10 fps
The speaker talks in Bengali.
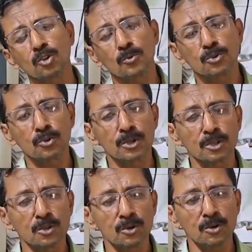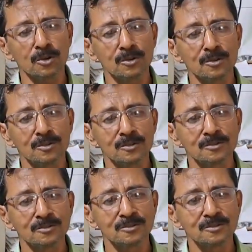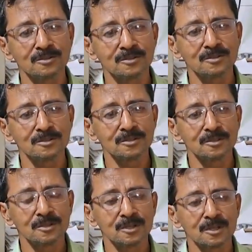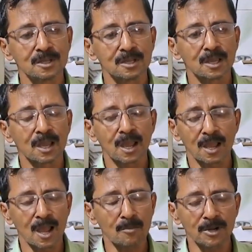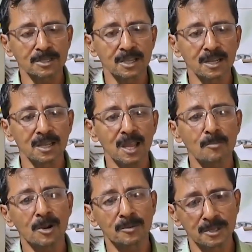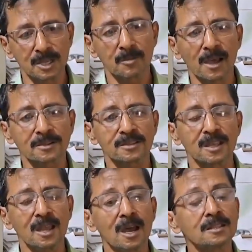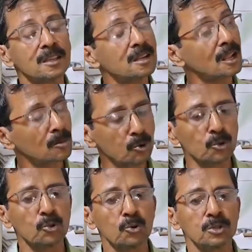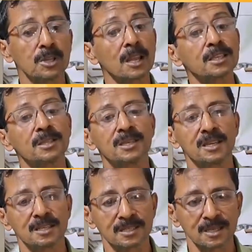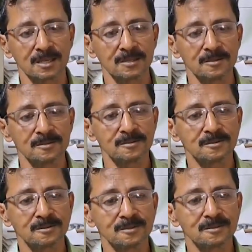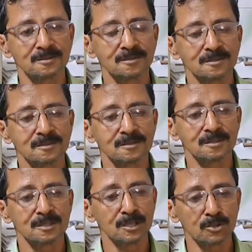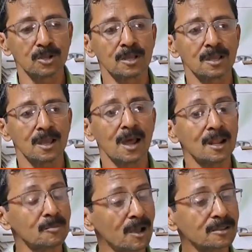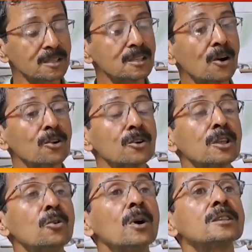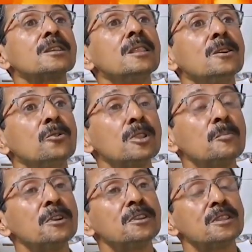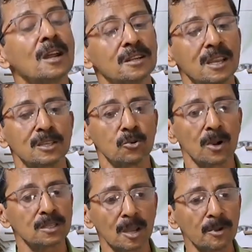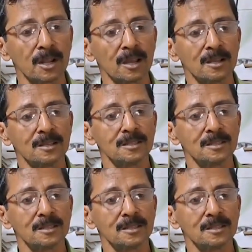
গত বছরে গেছিলো আচ্ছা। কে কে গেছিল ওরা আমার ছেলে আমার নিজের ভাস্তা আর ছেলের এক বন্ধু সে রাঁচির থেকে এসছে তিনজনে তিনজনে আরেক ভাস্তা যাওয়ার কথা ও আজকে শিলিগুড়িতে বৃষ্টিতে আটকে আসে ও আর যাবে না আচ্ছা।